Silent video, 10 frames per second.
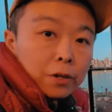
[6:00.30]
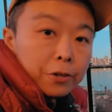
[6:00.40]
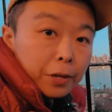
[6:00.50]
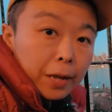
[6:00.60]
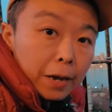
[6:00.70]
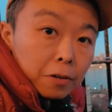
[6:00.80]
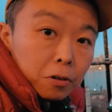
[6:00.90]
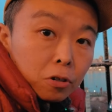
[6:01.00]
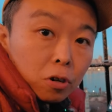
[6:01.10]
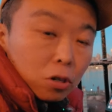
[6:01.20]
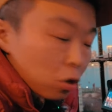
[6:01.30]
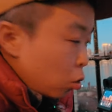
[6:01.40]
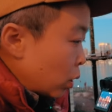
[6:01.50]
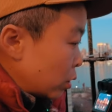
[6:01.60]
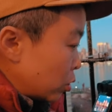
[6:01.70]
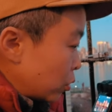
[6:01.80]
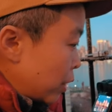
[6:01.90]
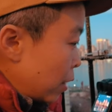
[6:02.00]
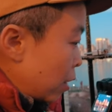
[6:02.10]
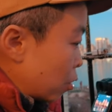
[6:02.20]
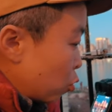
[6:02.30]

现在已经是日落的时间了，